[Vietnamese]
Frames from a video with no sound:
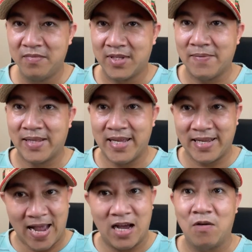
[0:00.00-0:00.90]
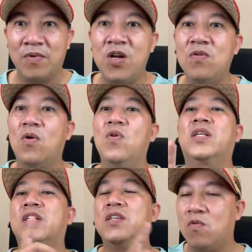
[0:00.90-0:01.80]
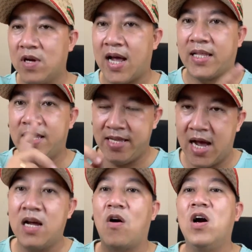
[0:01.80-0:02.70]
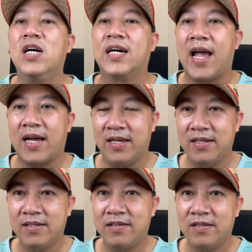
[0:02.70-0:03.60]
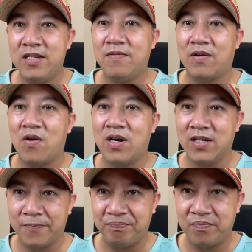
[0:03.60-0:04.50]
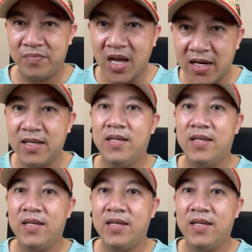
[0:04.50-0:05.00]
Các bạn thấy căng không? Nếu đuổi luật sư Vũ ra thì vẫn có người khác đi vào đó được. Nhưng